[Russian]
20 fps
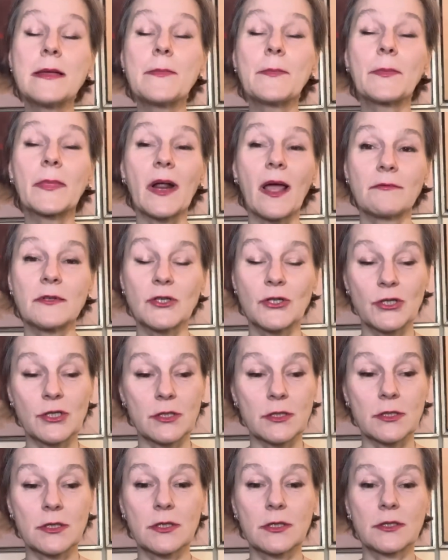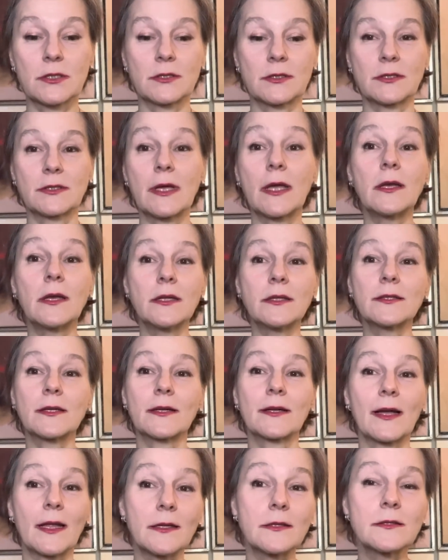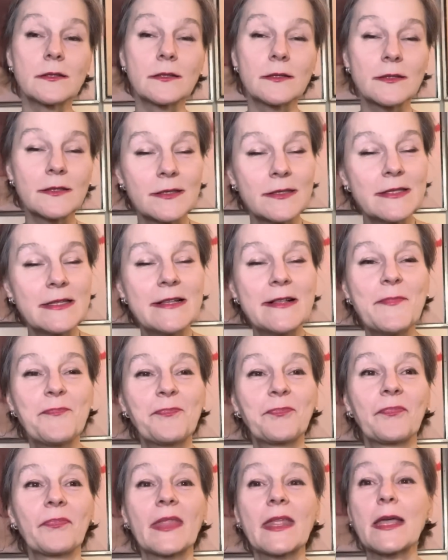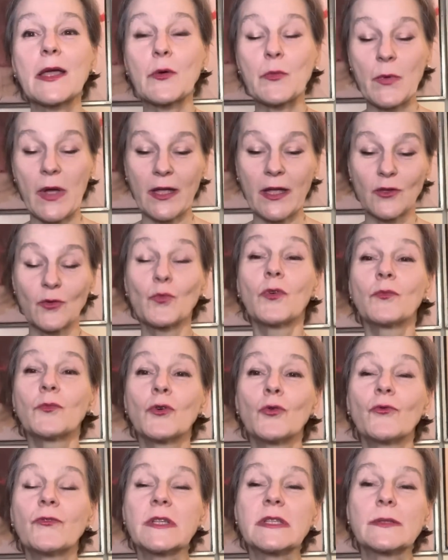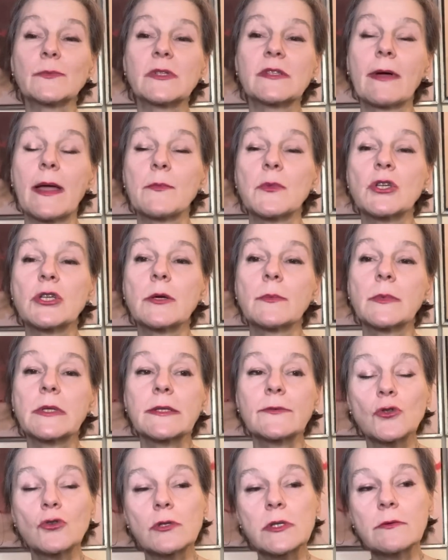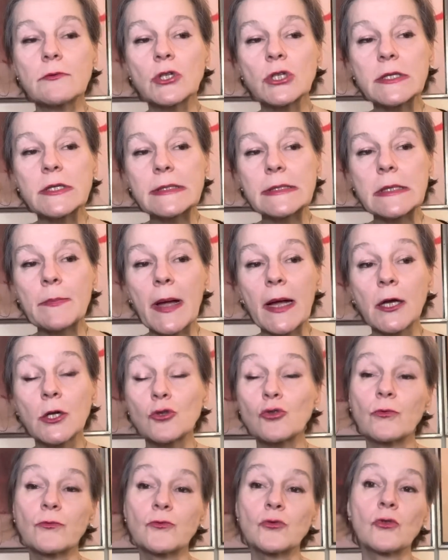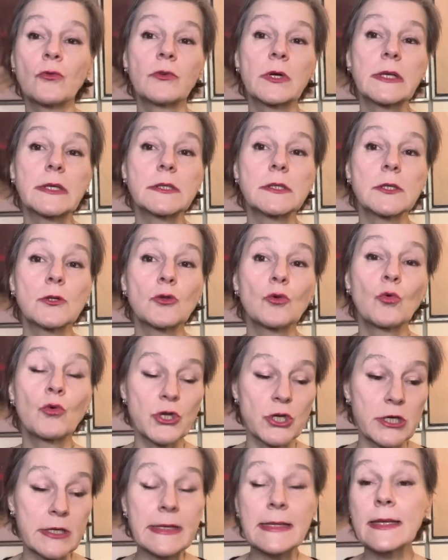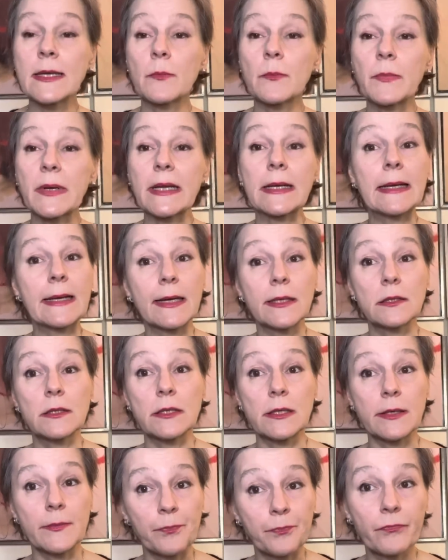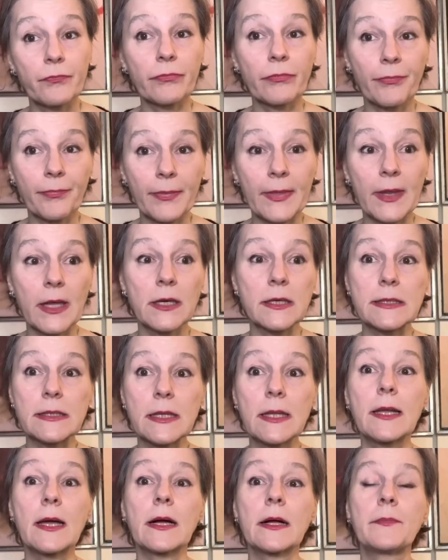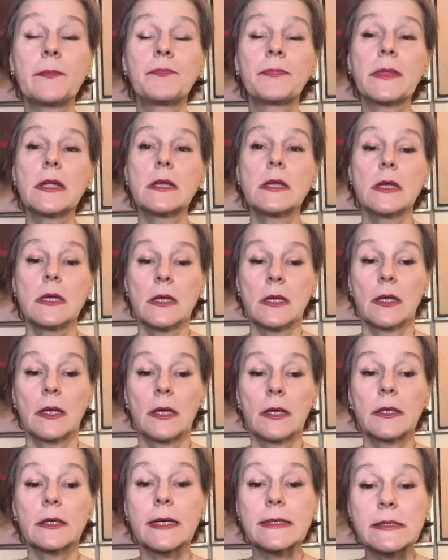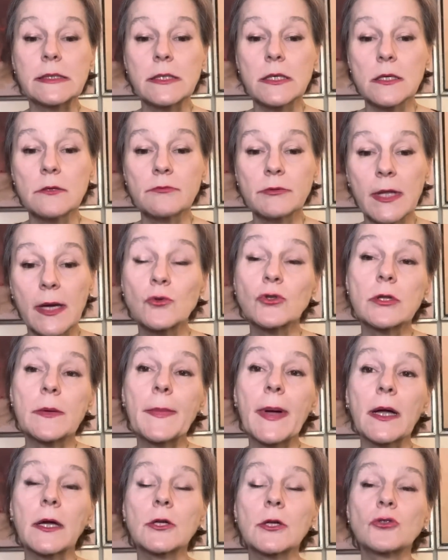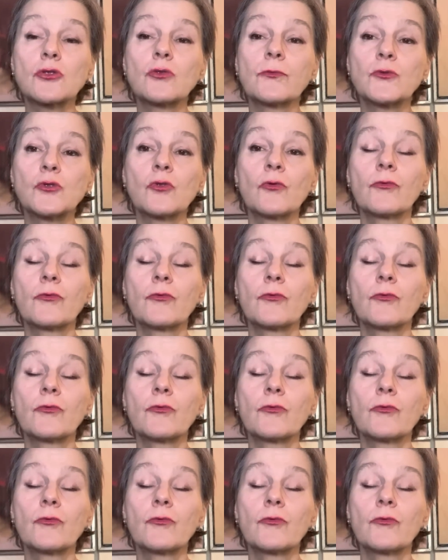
правящих а, элиток-калиток. Поэтому мы увидим с вами, чем это все завершится. Пока что все выглядит очень неприглядно Э, для э, России, потому что пока что все